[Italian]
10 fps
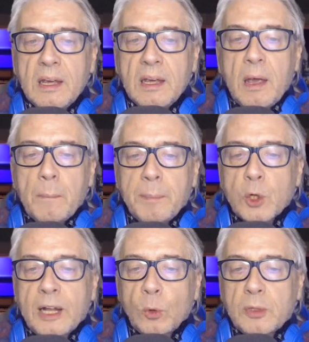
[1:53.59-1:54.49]

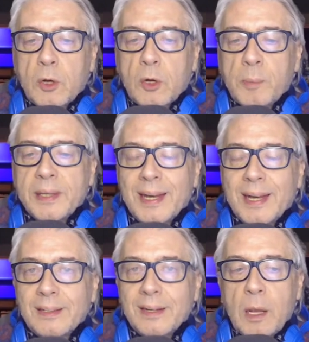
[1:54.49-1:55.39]
peggiorando ulteriormente le
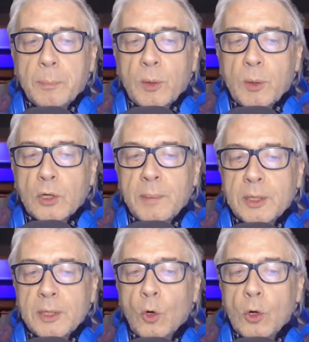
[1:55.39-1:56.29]
catene di
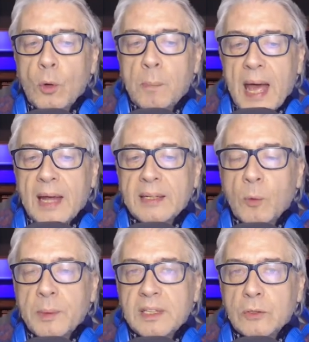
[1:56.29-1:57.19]
approvvigionamento globali, ha
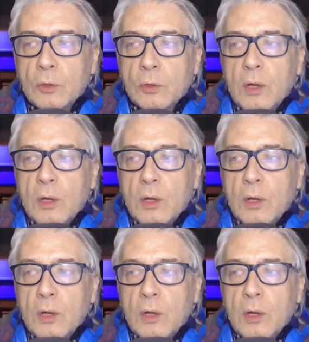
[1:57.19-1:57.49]
commentato